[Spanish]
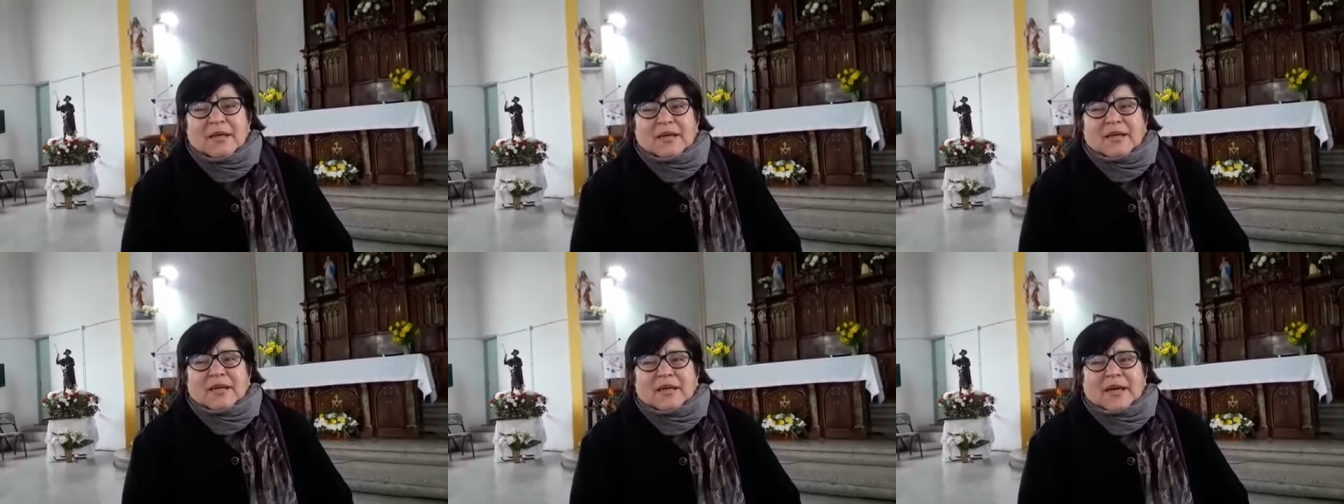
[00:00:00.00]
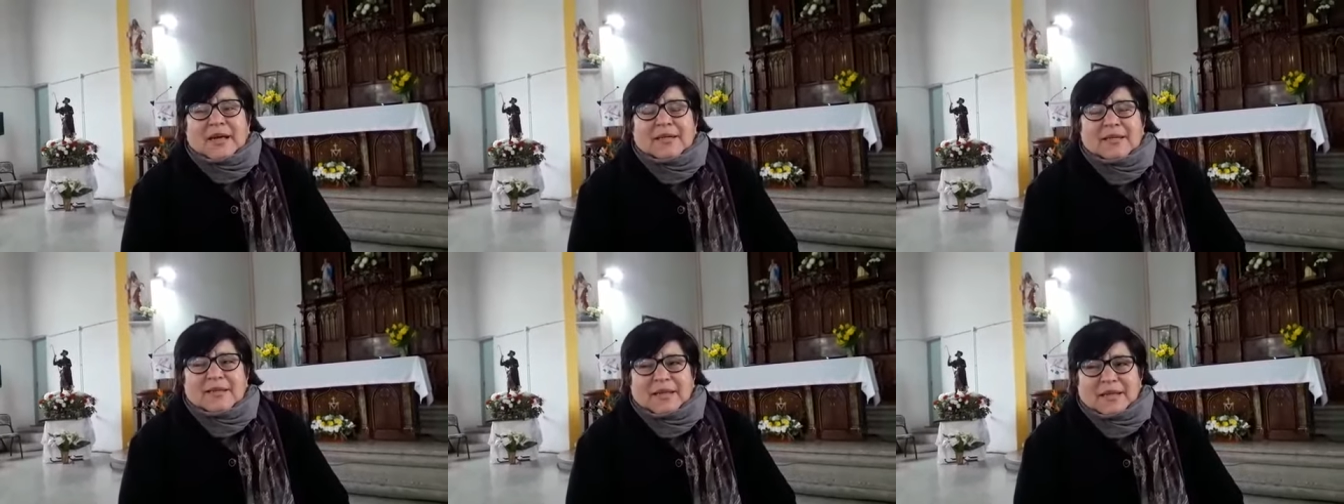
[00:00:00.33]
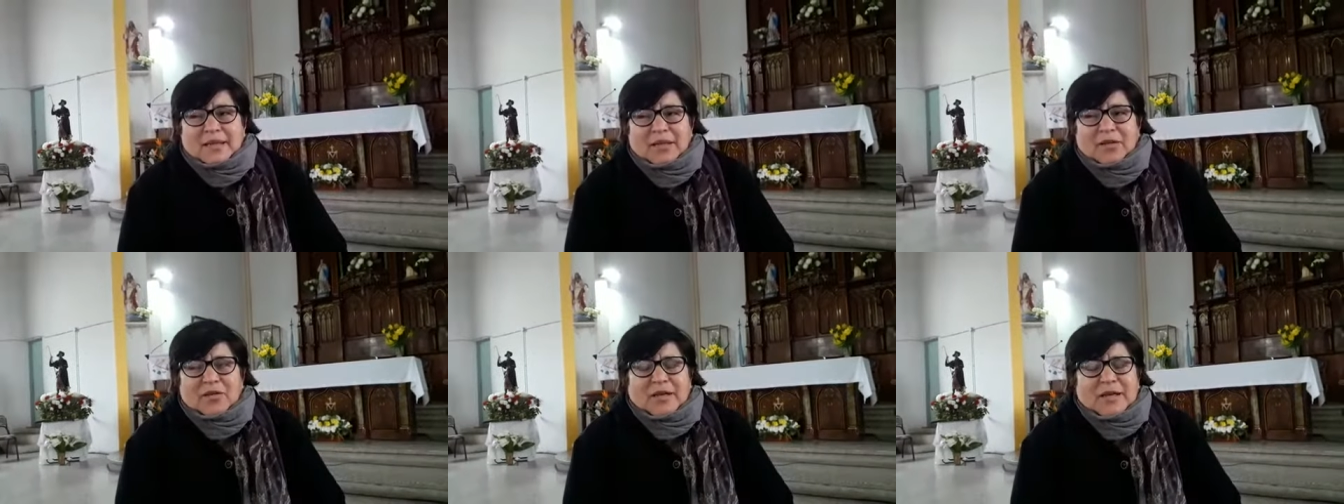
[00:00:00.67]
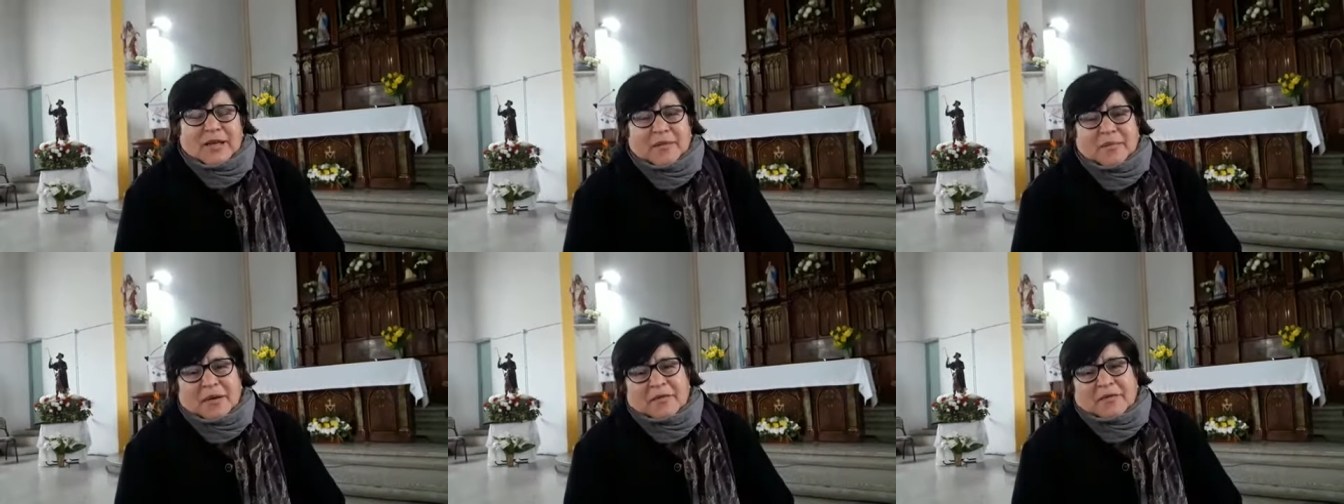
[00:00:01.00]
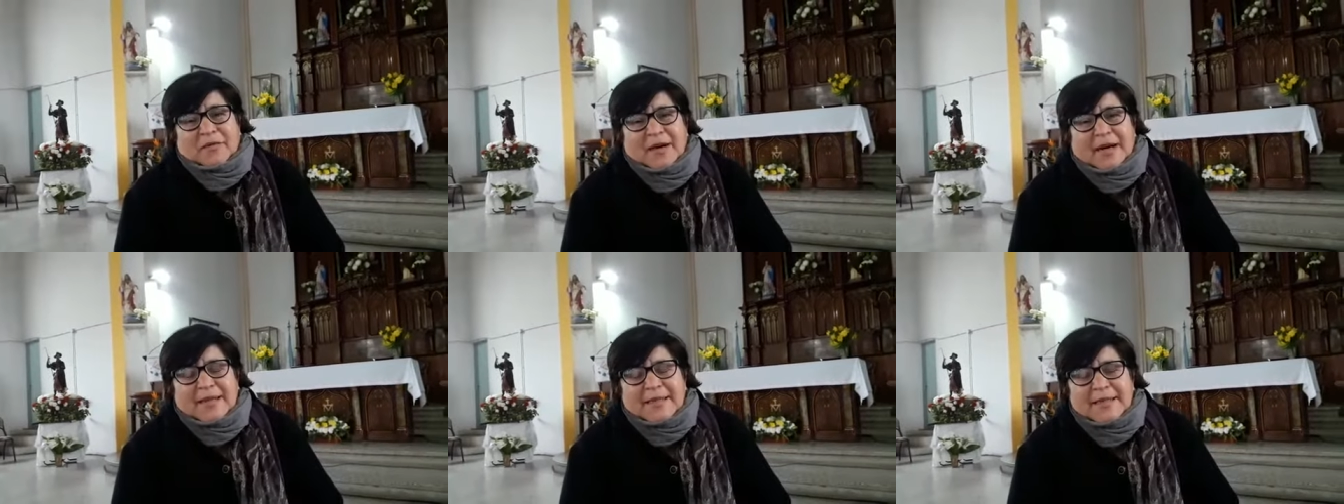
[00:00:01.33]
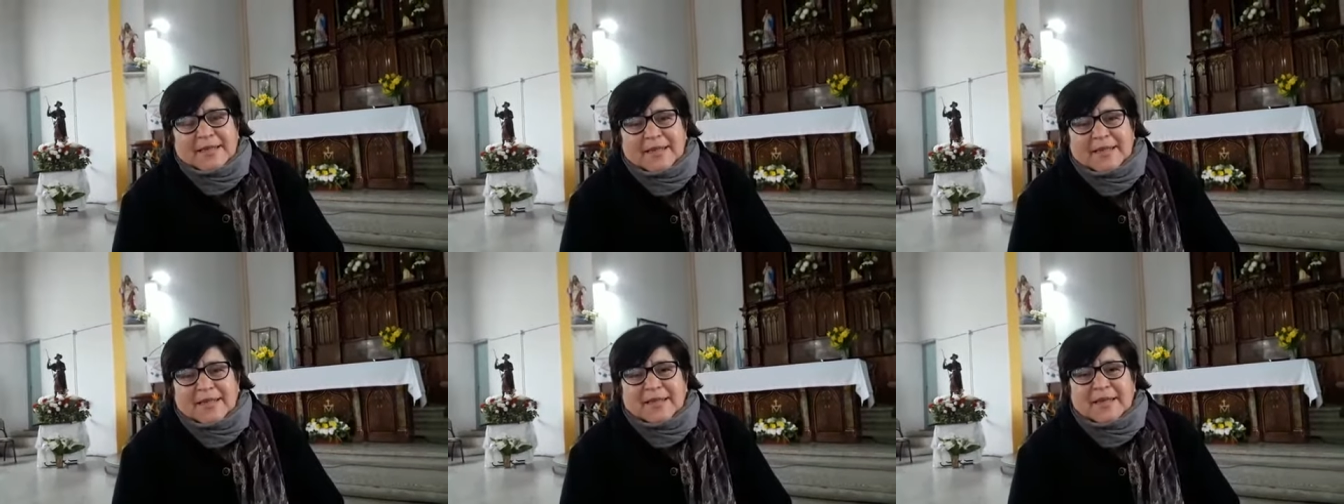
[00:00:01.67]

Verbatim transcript: eh, antes creo que era más fácil,